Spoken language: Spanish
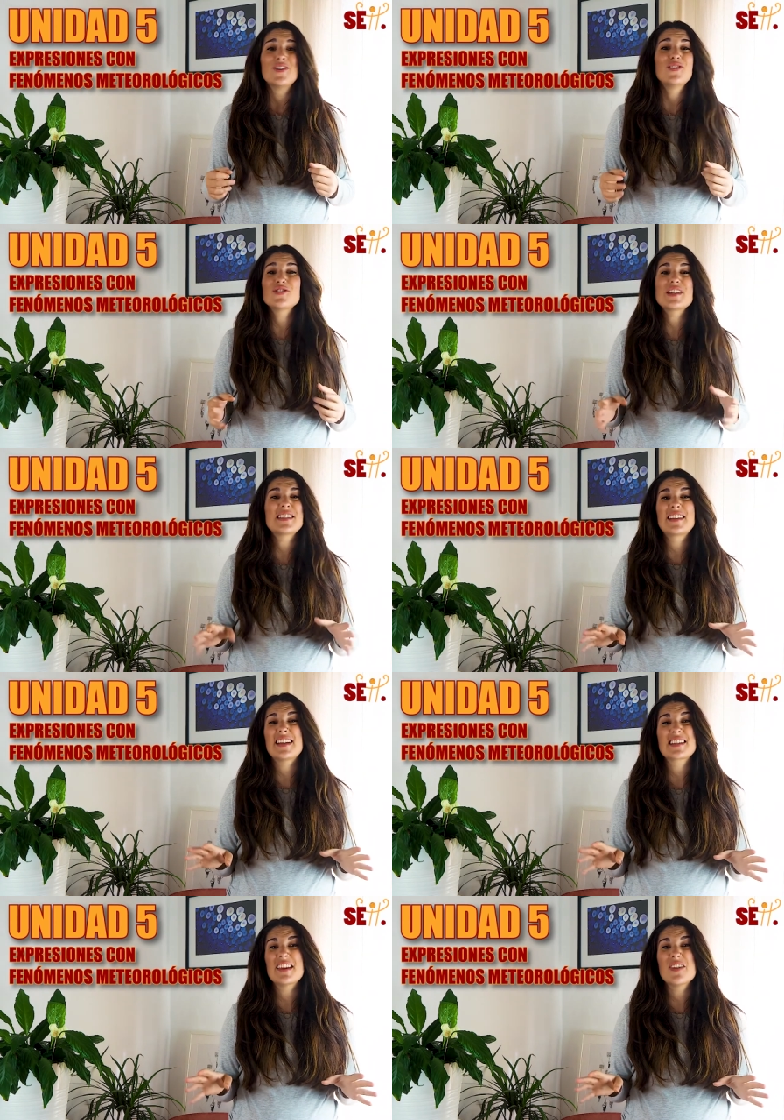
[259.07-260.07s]
No sé si te
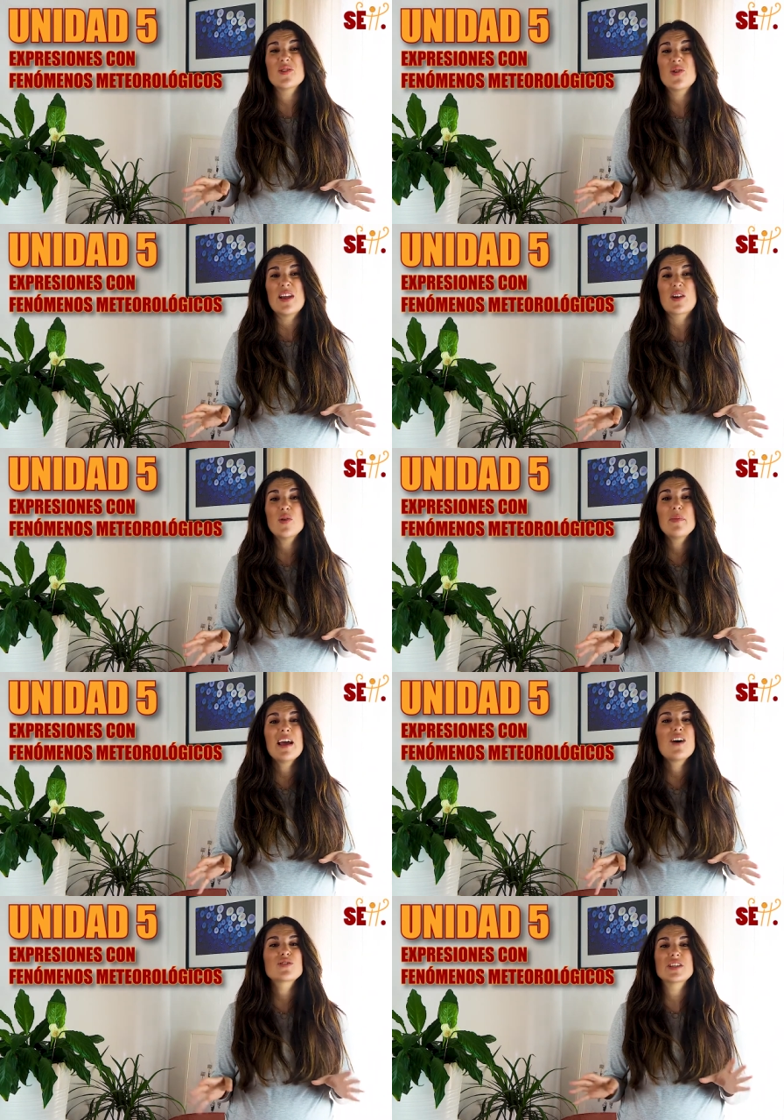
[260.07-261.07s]
has quedado con la
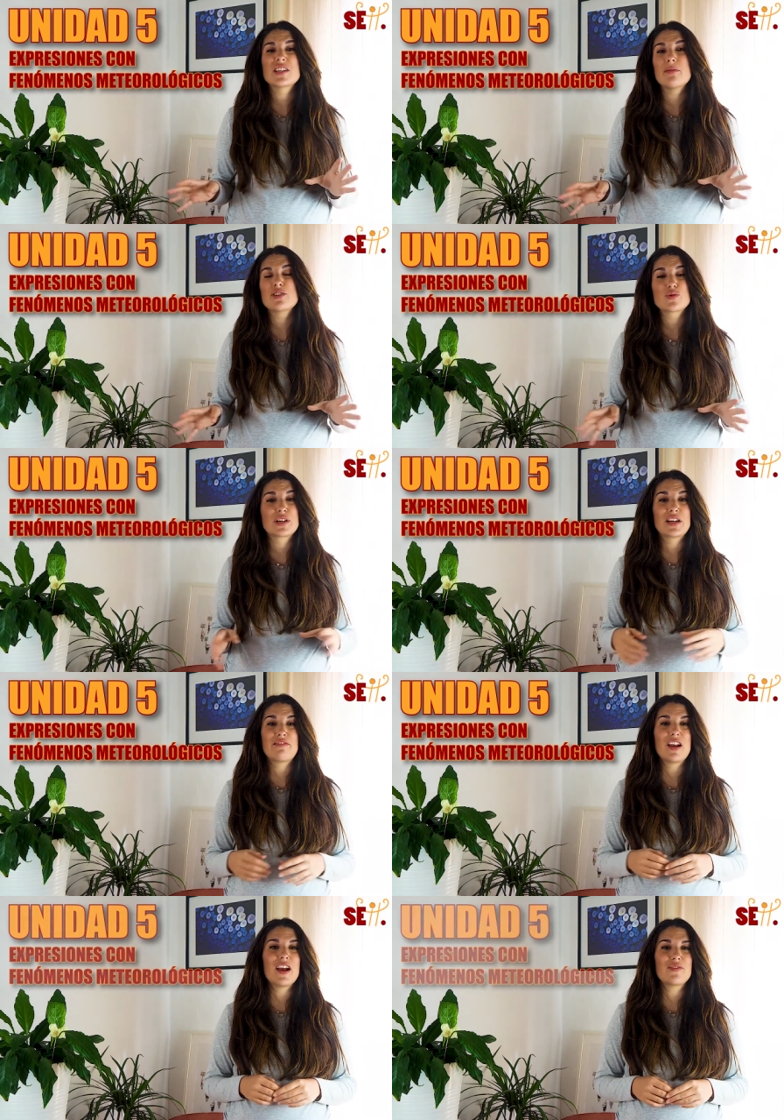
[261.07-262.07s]
copla o si sabes su
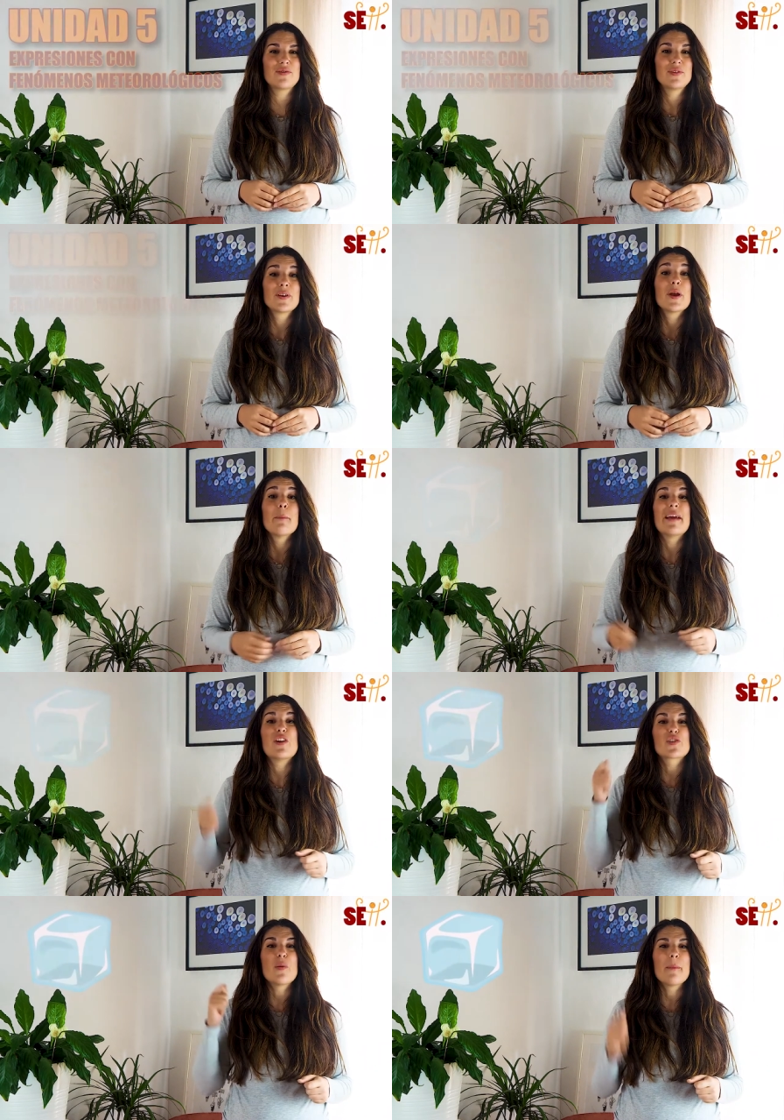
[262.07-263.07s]
significado,
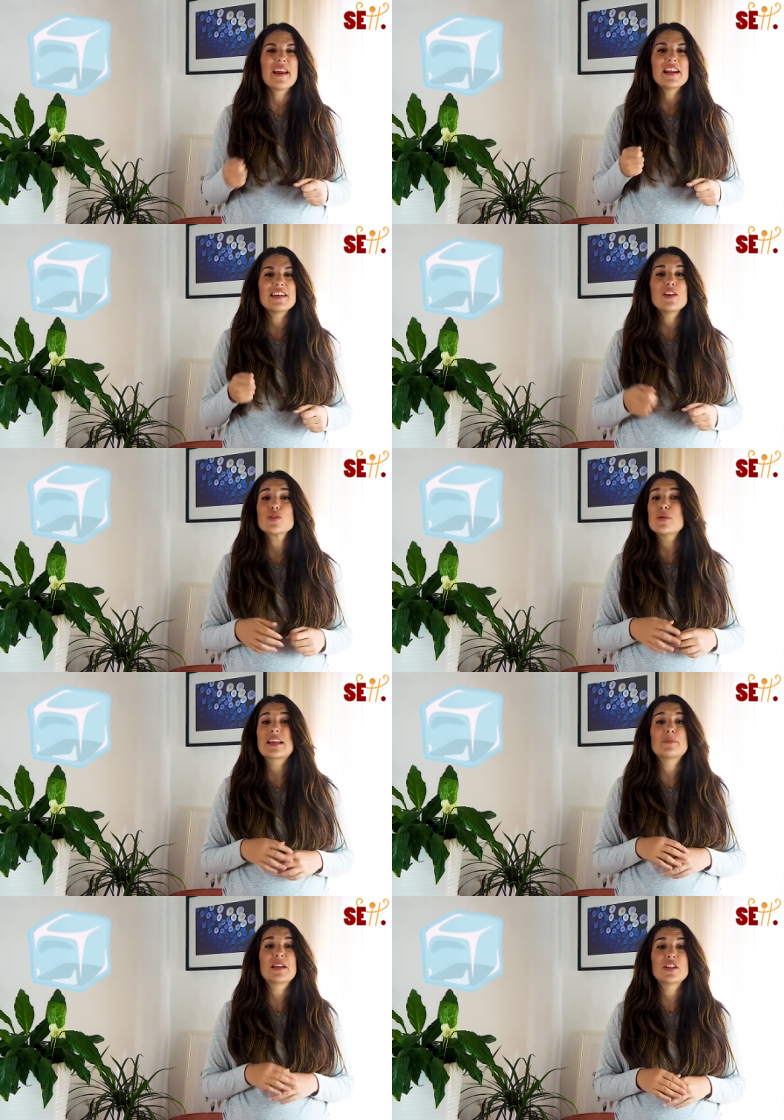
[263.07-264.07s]
pero romper el hielo es una
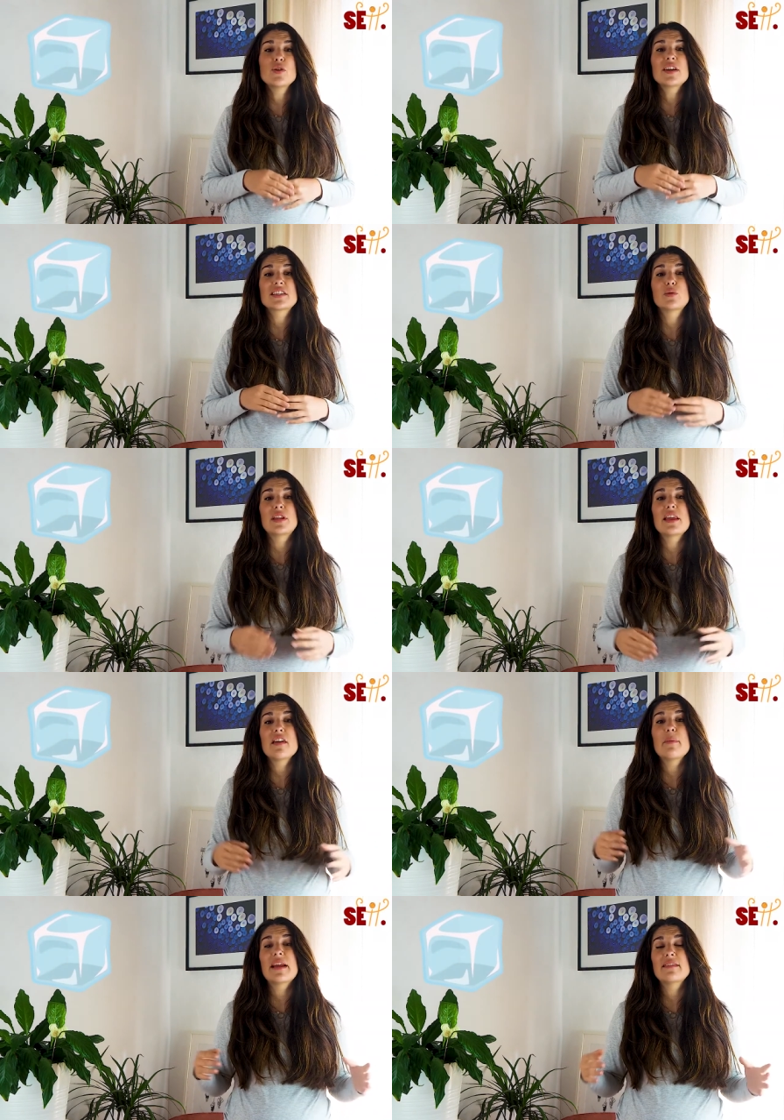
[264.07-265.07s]
expresión que se
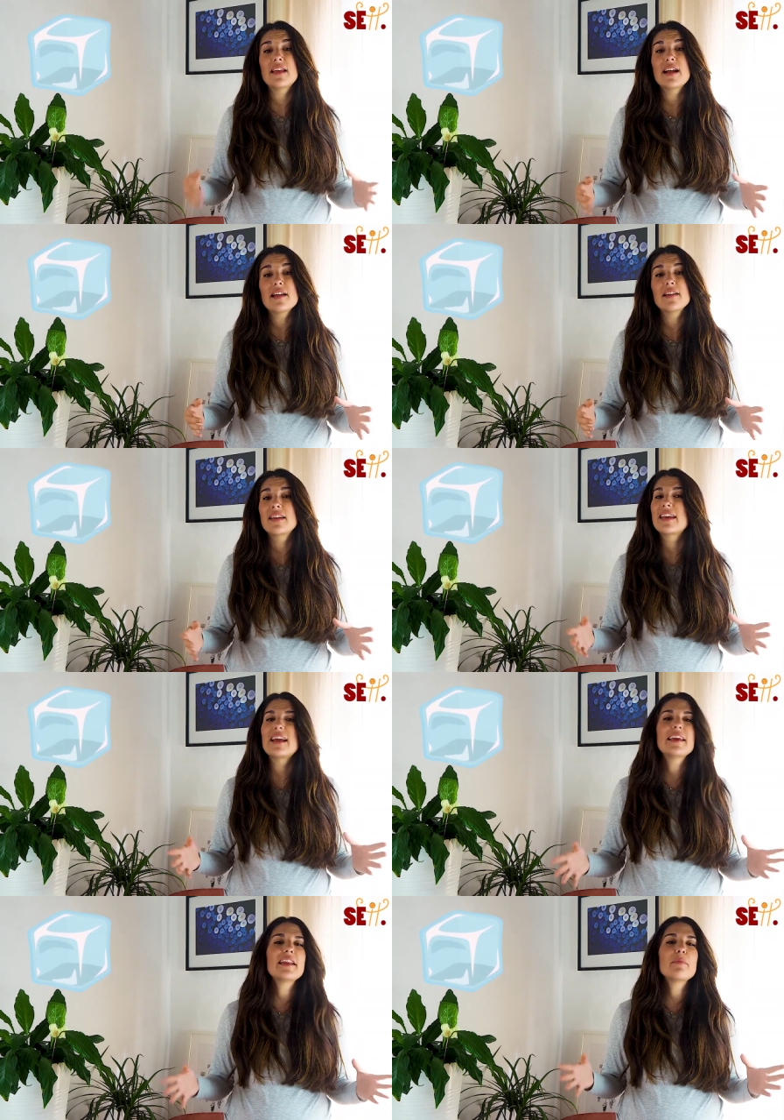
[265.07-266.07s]
utiliza para indicar que
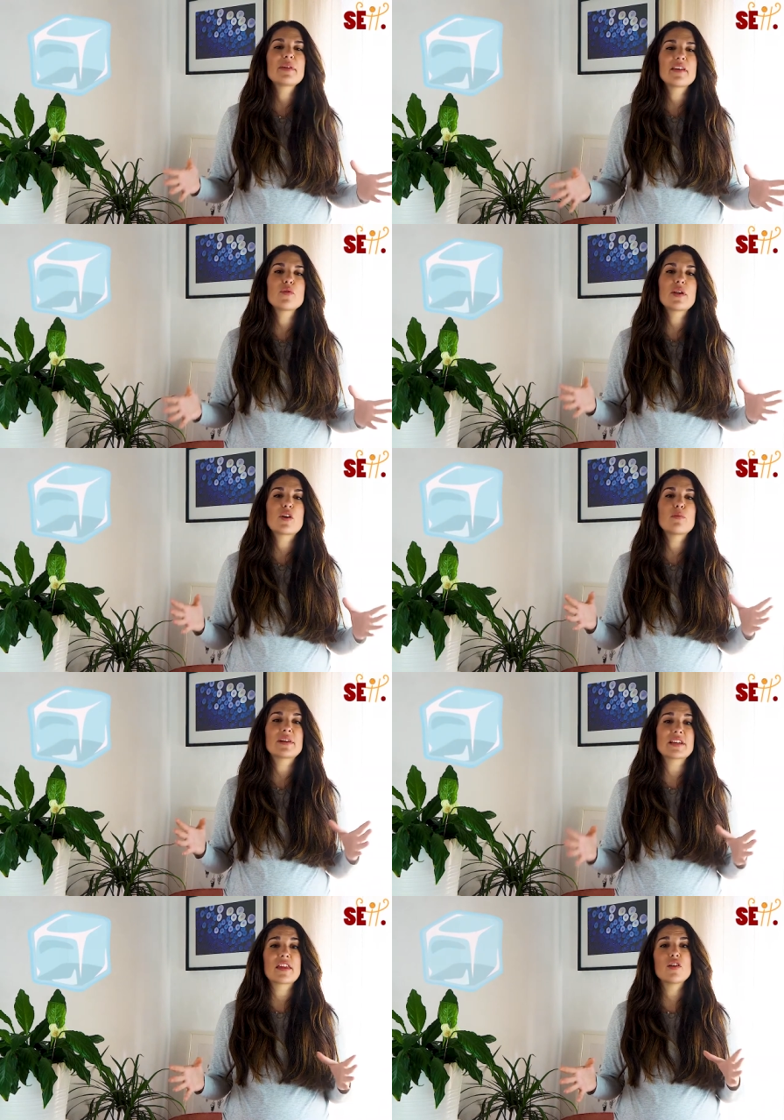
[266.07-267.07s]
alguien ha empezado una
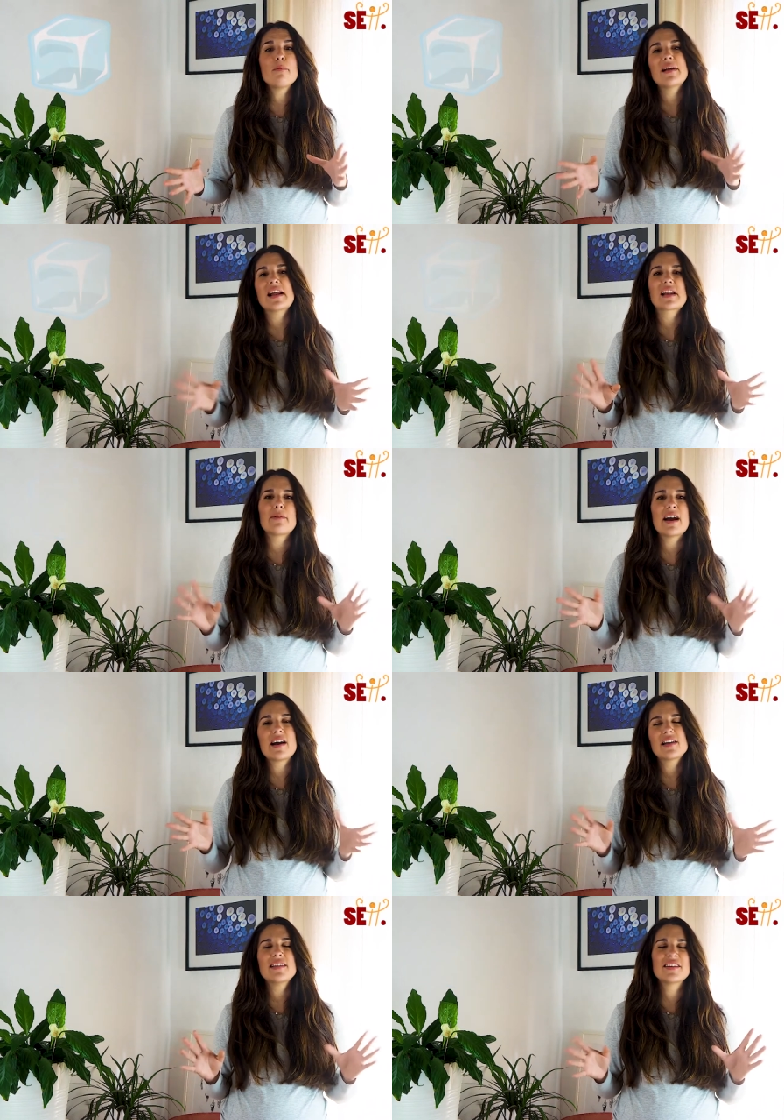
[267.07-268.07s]
conversación para
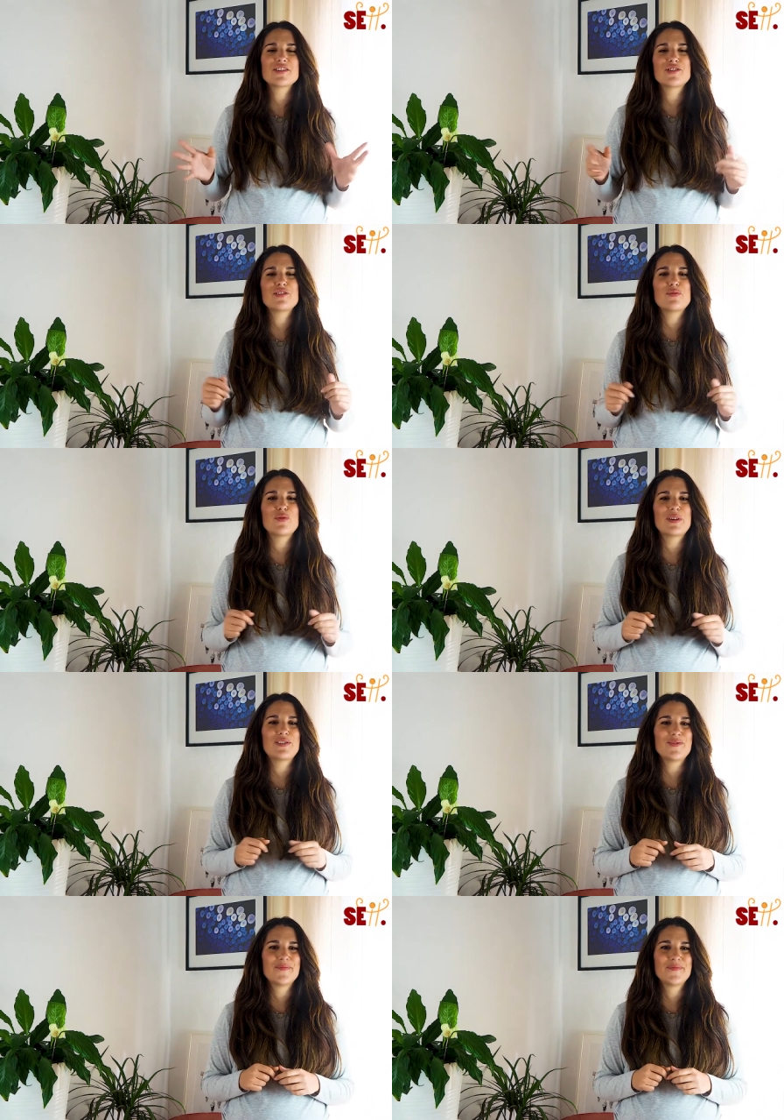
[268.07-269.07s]
rebajar la tensión del
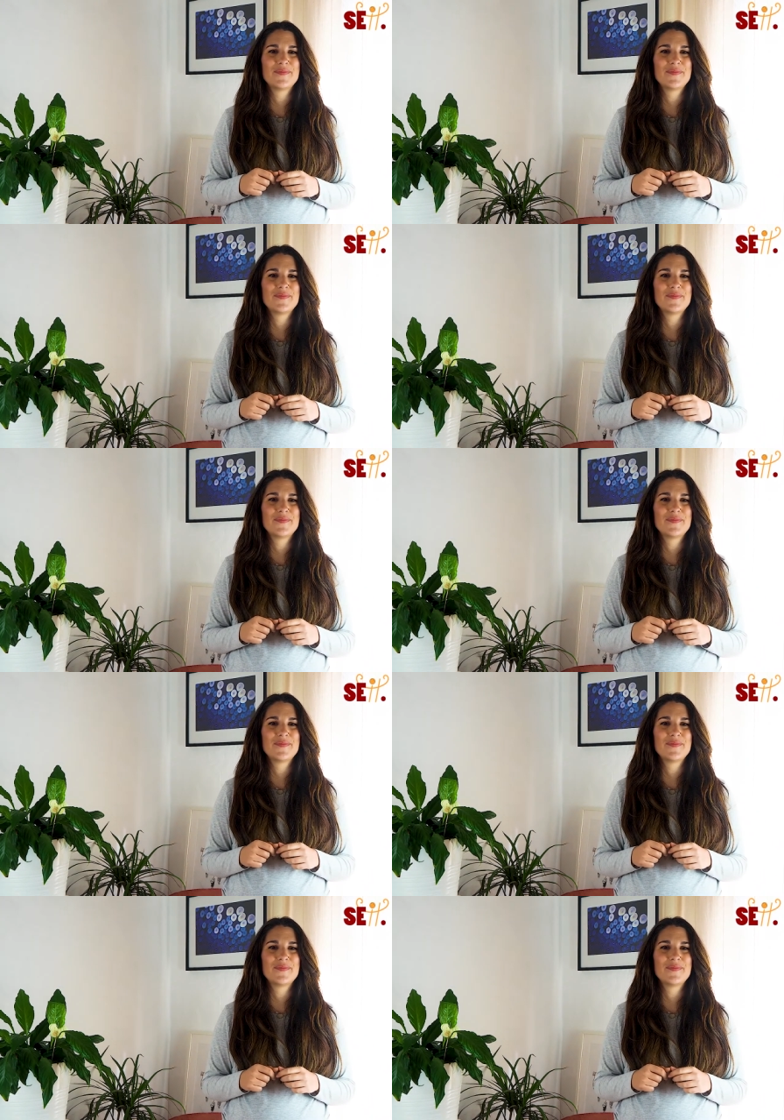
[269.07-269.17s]
momento.